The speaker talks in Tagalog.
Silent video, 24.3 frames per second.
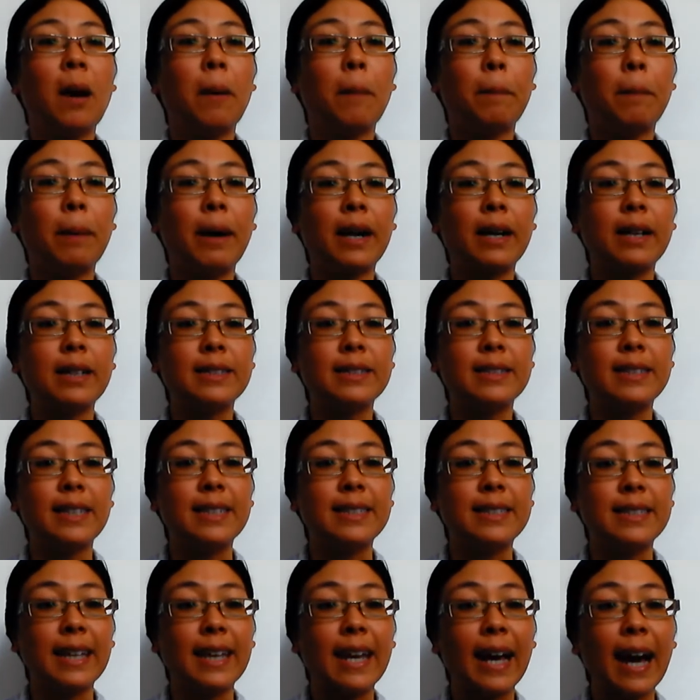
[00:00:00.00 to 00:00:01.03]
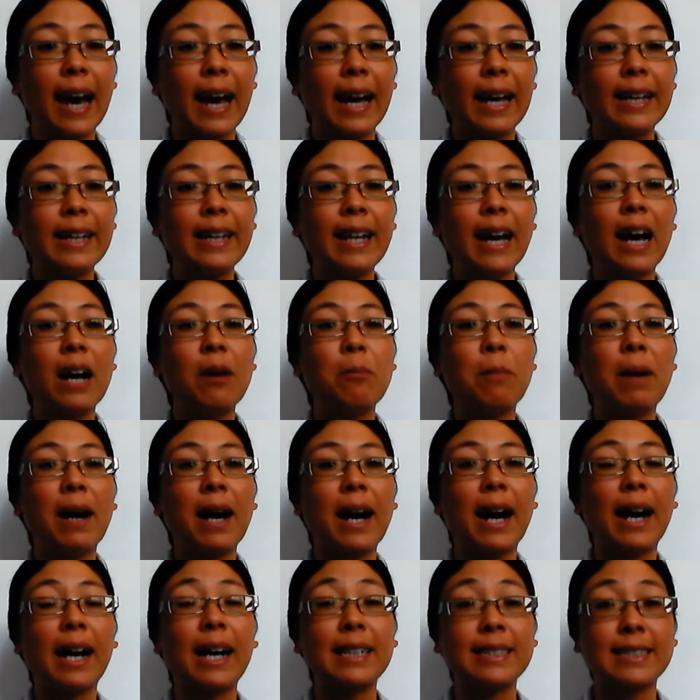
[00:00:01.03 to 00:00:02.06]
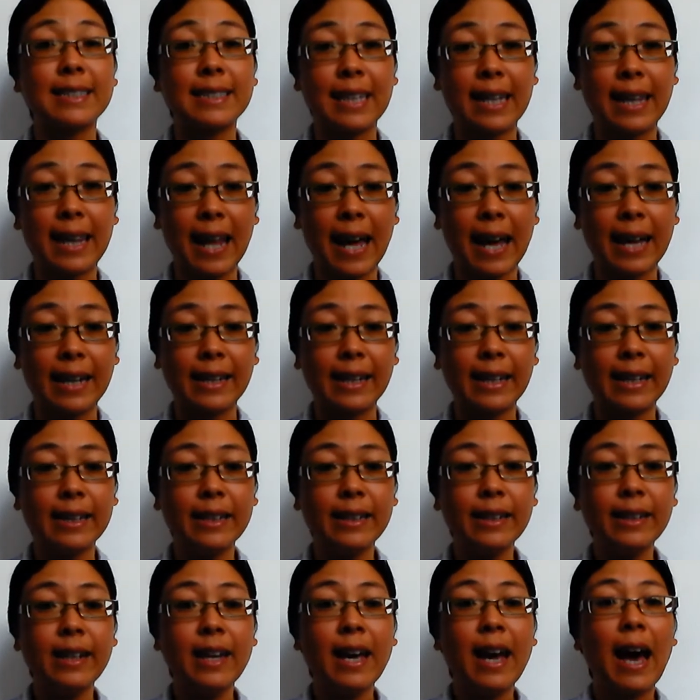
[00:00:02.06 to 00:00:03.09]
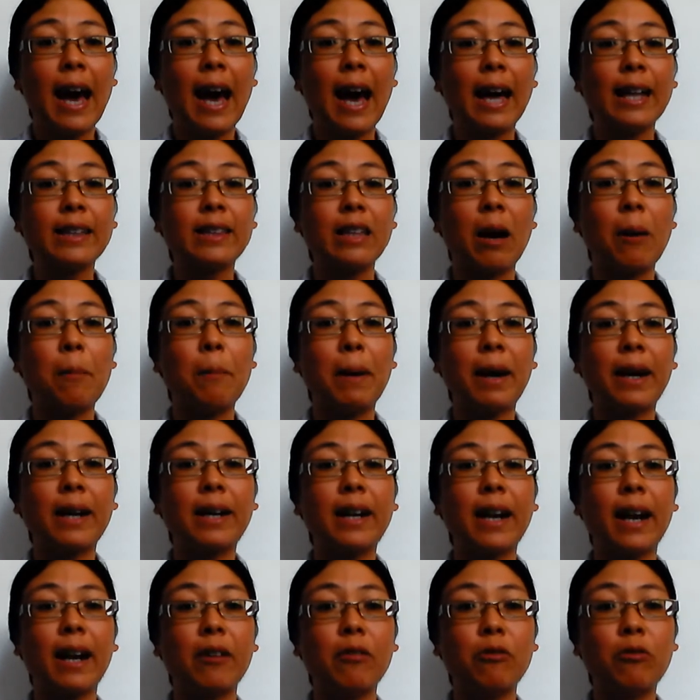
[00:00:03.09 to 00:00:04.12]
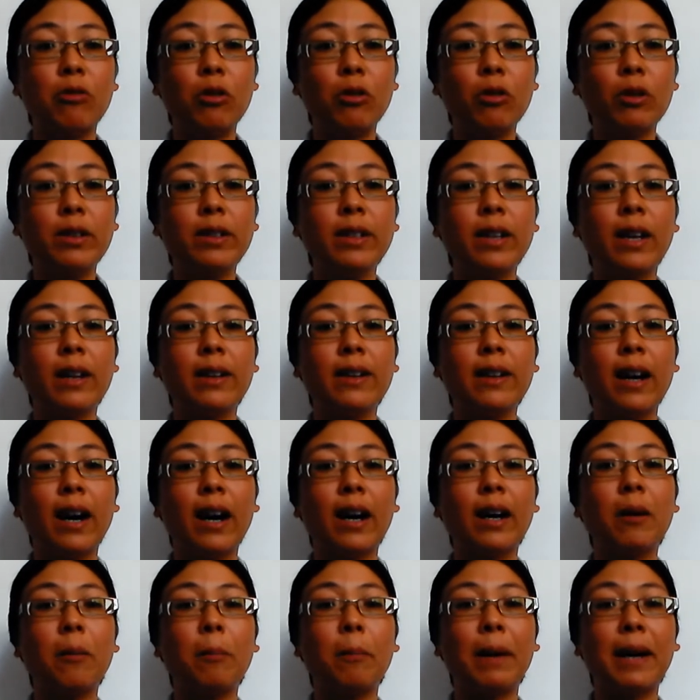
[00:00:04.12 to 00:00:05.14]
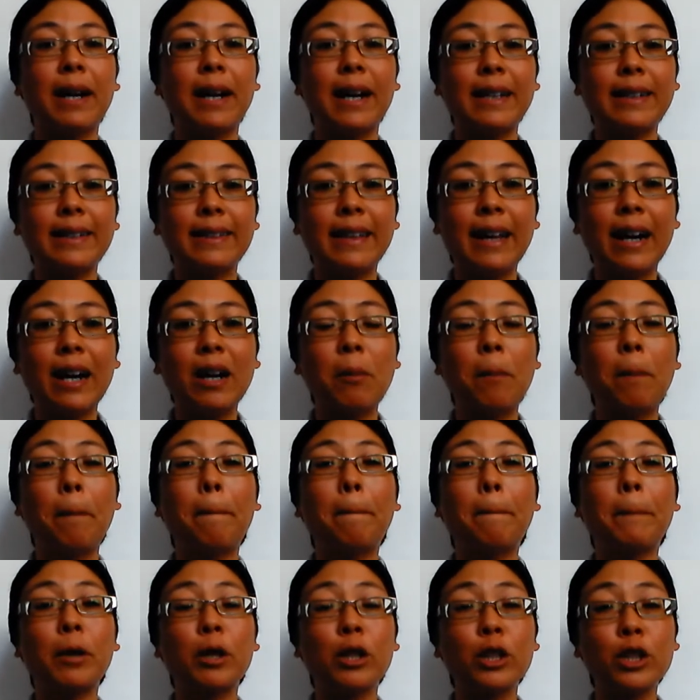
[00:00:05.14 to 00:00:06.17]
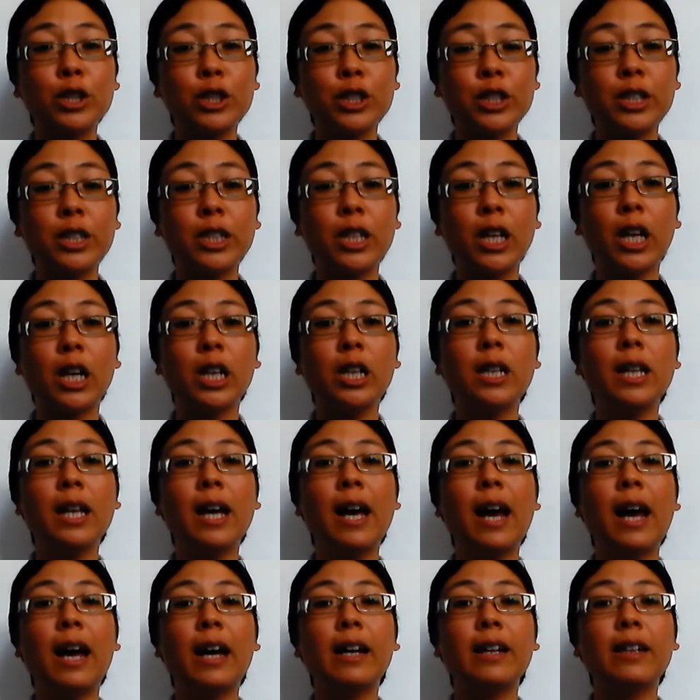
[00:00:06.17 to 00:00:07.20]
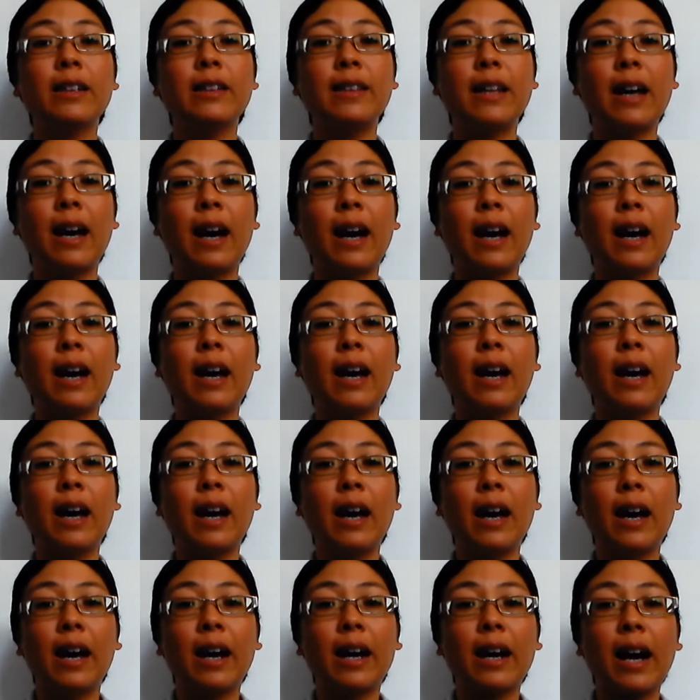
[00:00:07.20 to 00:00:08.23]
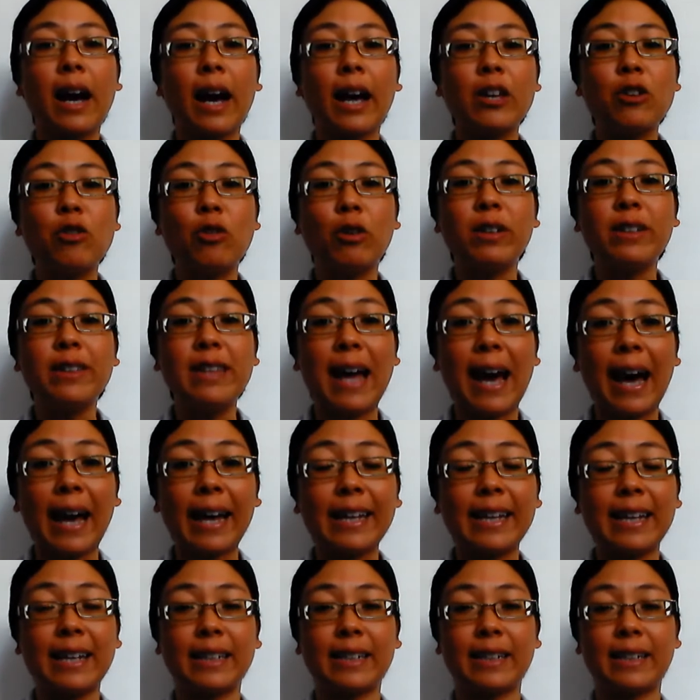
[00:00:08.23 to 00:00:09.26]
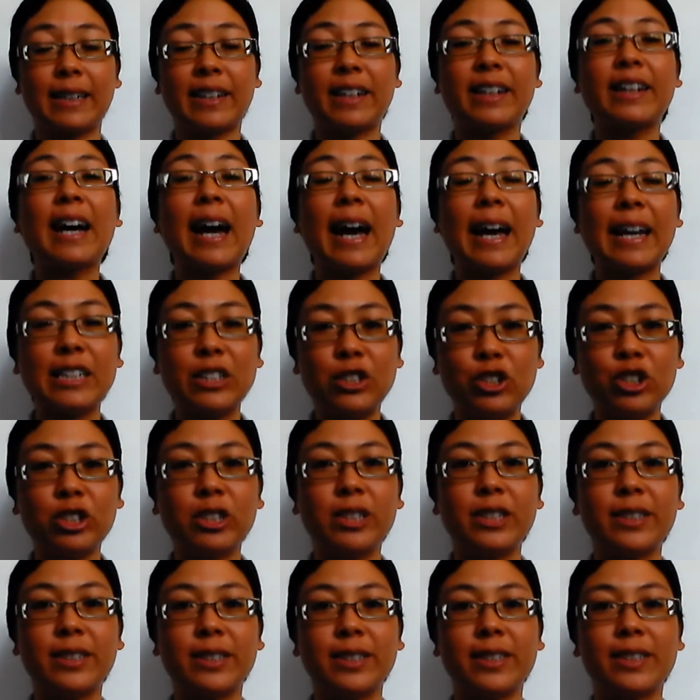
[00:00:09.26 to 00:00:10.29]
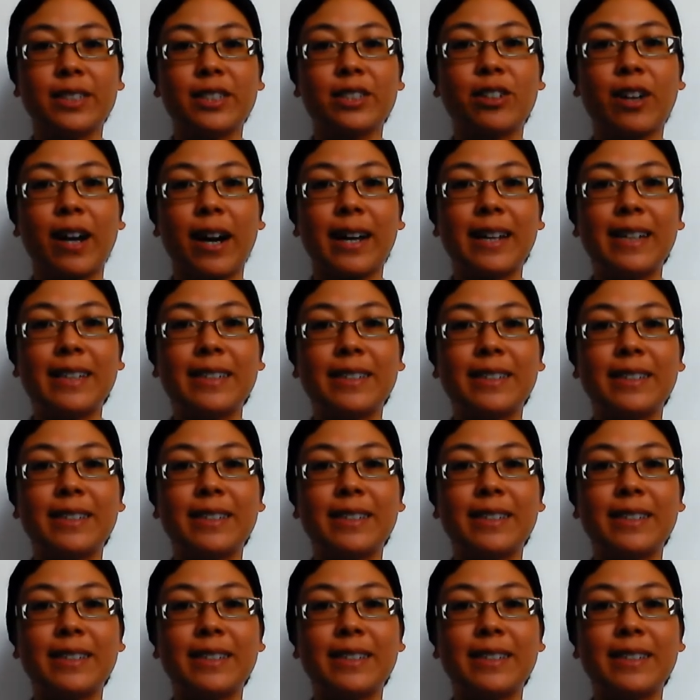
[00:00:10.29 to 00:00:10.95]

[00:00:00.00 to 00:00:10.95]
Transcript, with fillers: pagsisihan ang mga kasalanan at magkaroon ng magandang personal na kayugnayan kay Jesus Christ.